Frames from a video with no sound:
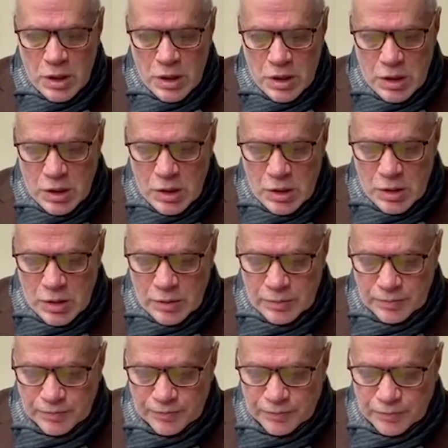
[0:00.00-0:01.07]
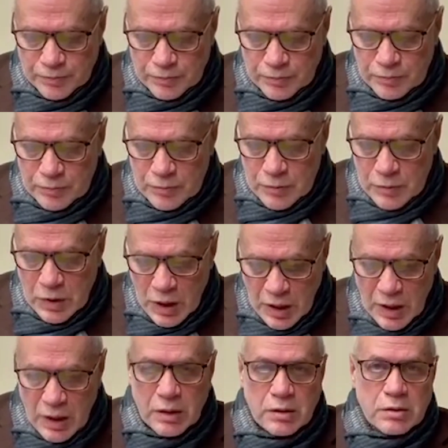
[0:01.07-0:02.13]
И
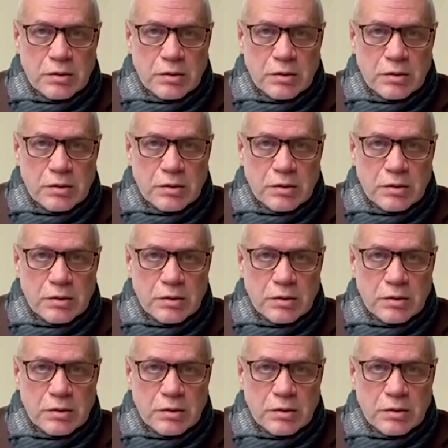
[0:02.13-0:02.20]
да,